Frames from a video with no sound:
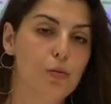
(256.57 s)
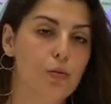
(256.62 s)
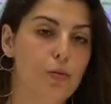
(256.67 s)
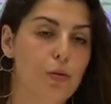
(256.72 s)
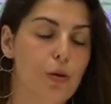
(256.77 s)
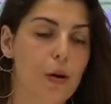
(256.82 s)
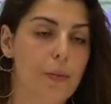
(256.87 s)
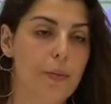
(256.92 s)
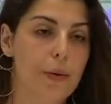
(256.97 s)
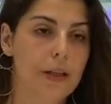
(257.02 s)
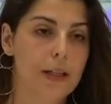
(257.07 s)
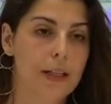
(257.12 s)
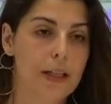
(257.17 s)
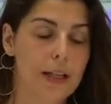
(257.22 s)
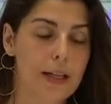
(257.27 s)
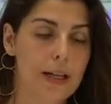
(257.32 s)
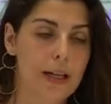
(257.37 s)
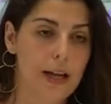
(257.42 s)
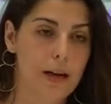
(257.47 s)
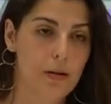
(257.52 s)
uno a
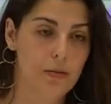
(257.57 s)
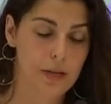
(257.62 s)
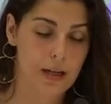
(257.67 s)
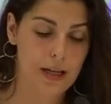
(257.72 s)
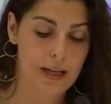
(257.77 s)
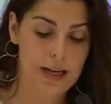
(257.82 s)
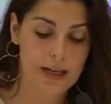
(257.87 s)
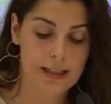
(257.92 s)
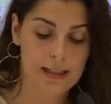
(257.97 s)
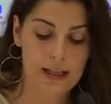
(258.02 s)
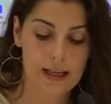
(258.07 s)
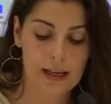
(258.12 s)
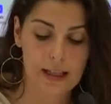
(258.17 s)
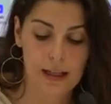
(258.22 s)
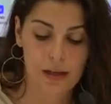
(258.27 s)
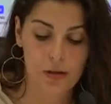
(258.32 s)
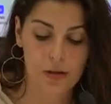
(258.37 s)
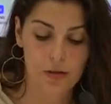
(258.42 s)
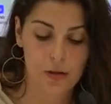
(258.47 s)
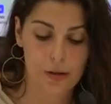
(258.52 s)
partir de la una de la
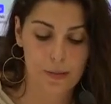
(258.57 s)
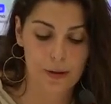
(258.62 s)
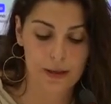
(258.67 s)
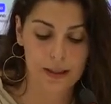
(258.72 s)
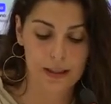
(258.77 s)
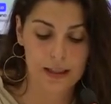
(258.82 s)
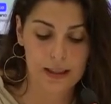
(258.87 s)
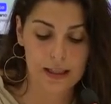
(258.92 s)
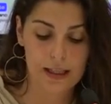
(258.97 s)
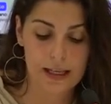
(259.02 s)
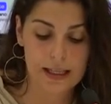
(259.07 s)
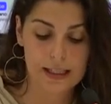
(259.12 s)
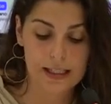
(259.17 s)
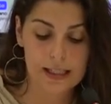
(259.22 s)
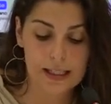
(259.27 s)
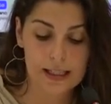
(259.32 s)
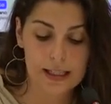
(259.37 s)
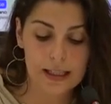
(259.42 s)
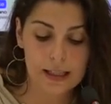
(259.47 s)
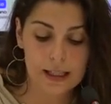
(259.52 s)
tarde y otro a partir de las
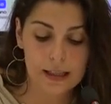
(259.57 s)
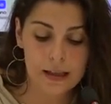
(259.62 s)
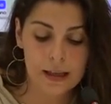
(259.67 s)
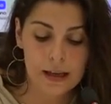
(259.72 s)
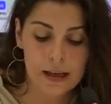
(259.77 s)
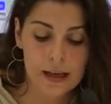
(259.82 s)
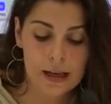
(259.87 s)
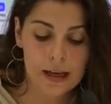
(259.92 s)
siete